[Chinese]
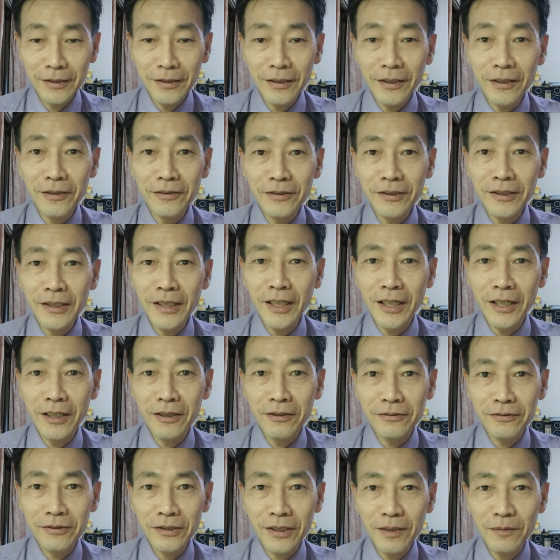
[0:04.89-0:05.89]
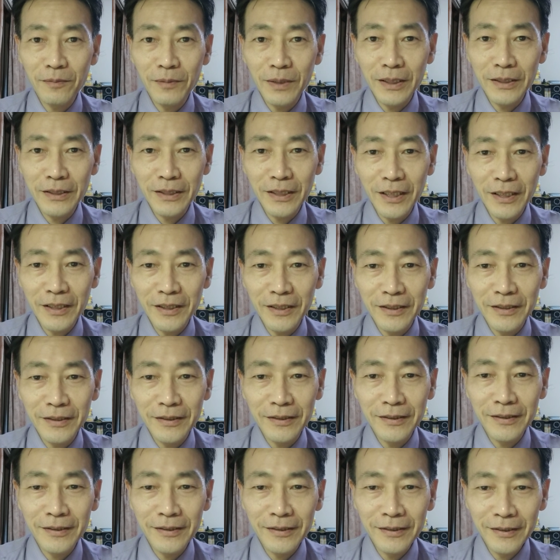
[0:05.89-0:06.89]
导师好，超马家
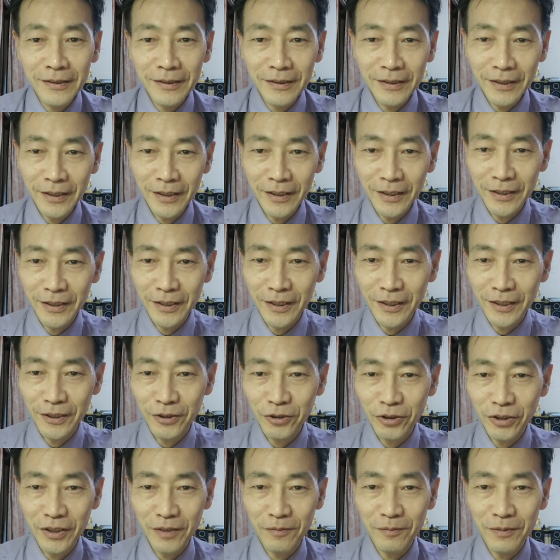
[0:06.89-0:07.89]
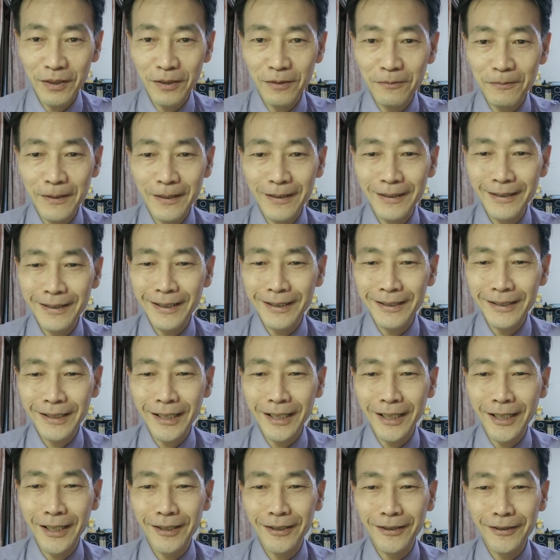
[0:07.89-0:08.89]
人以及俊男美女们，大
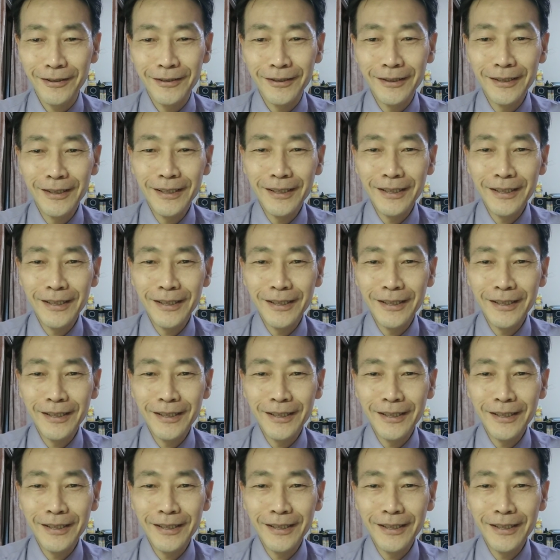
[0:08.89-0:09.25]
家好！